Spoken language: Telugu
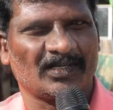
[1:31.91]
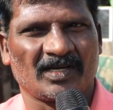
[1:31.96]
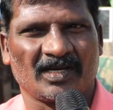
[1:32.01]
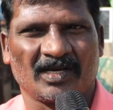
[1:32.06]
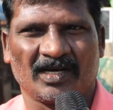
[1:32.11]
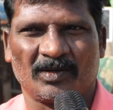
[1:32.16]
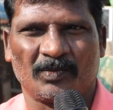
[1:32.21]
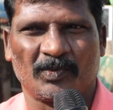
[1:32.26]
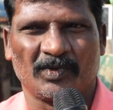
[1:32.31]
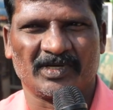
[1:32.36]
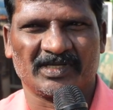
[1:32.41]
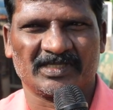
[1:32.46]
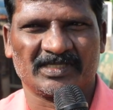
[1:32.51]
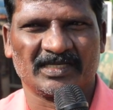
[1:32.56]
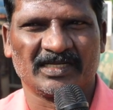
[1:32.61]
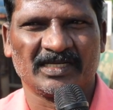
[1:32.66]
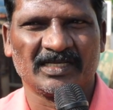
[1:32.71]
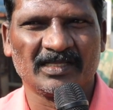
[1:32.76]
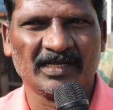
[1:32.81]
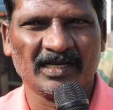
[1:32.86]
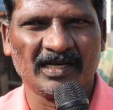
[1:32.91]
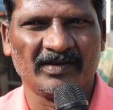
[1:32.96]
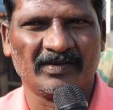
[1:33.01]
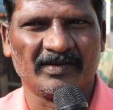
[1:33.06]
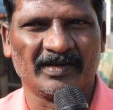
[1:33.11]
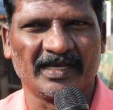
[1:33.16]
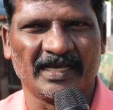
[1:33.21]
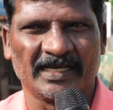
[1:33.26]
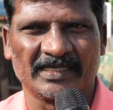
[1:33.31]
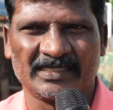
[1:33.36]
కార్పొరేషన్ నిధులు
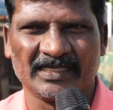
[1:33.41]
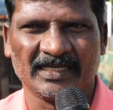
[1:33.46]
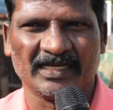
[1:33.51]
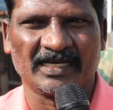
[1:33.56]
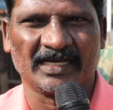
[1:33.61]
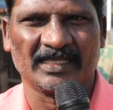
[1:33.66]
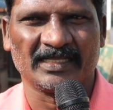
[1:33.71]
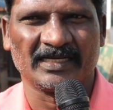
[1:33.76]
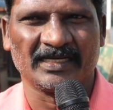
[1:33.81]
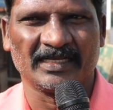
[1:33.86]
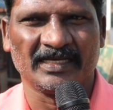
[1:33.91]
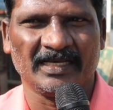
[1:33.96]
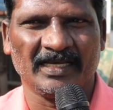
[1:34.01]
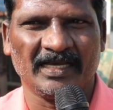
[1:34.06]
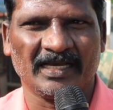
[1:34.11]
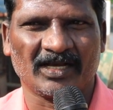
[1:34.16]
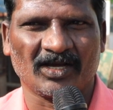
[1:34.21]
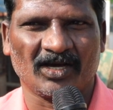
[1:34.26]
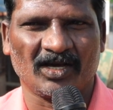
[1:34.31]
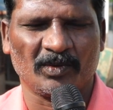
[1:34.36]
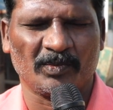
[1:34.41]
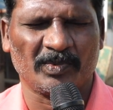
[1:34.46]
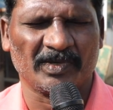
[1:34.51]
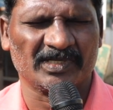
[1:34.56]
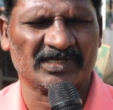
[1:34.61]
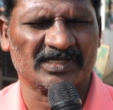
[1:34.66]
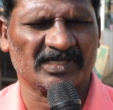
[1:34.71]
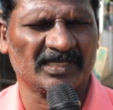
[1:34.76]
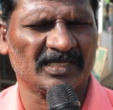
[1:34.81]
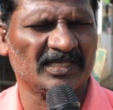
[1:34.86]
లేవండి ఎస్సీలు కాదండి ఏ
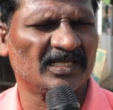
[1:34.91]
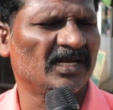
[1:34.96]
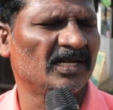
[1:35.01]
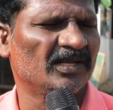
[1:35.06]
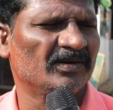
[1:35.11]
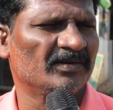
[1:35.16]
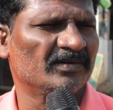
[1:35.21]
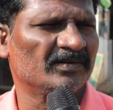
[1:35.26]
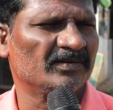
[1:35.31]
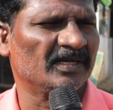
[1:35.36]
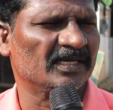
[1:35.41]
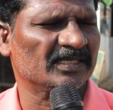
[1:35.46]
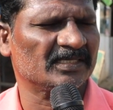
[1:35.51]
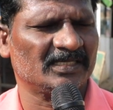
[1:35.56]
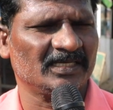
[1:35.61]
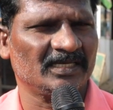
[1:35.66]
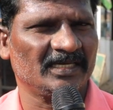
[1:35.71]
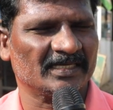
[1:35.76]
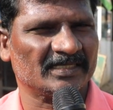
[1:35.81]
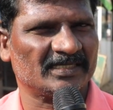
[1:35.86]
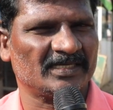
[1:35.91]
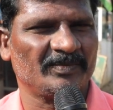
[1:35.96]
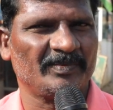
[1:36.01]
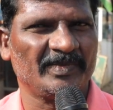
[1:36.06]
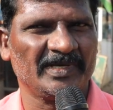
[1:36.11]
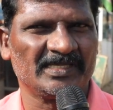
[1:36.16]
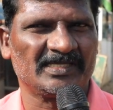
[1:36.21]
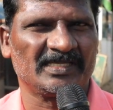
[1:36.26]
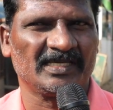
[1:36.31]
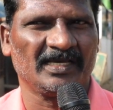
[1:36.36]
కార్పొరేషన్ నిధులు లేవు ఎస్సీ ఎస్టీ
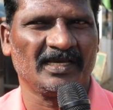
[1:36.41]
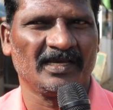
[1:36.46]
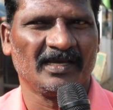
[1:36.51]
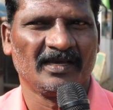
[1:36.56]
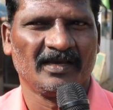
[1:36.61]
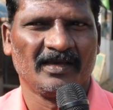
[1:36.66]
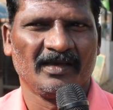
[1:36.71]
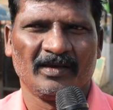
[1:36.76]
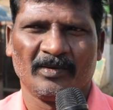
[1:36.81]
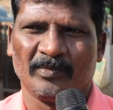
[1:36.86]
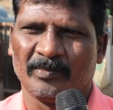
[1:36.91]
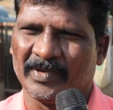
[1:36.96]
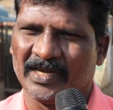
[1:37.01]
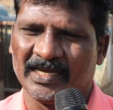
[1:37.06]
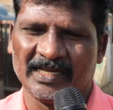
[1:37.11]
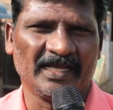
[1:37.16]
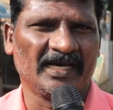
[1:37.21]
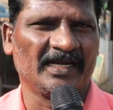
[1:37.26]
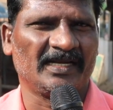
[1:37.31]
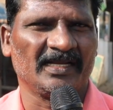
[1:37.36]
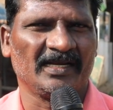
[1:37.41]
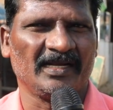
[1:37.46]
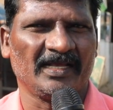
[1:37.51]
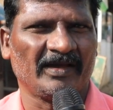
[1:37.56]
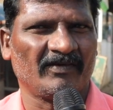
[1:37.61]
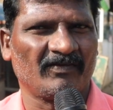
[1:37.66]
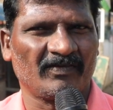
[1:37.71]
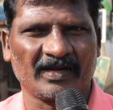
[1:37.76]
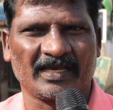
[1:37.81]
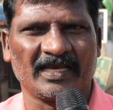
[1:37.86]
బీసీ మైనార్టీలు
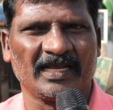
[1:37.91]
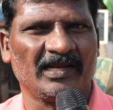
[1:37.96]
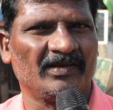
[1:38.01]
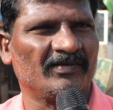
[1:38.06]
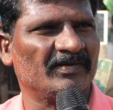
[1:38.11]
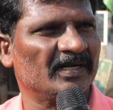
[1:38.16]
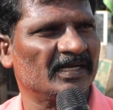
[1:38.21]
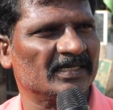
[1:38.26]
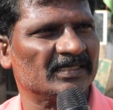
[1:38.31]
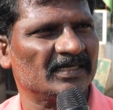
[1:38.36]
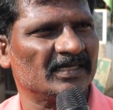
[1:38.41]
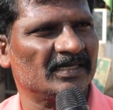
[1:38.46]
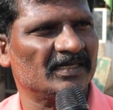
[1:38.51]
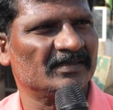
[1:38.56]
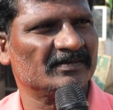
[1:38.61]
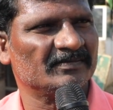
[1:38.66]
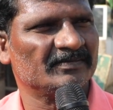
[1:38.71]
ఎవరికీ లేవండి అసలు